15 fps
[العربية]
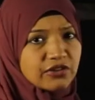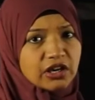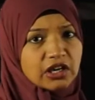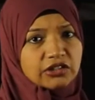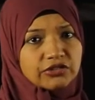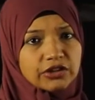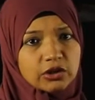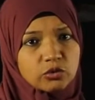
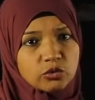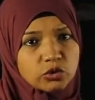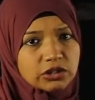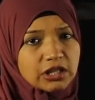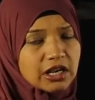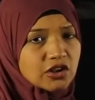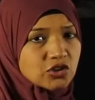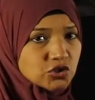فقط فيكون
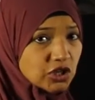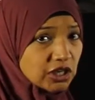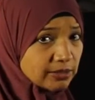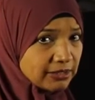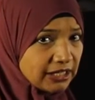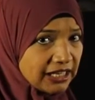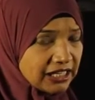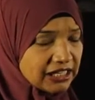صاحب
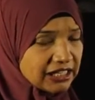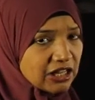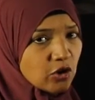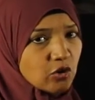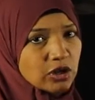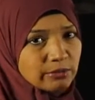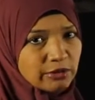الحال هنا هو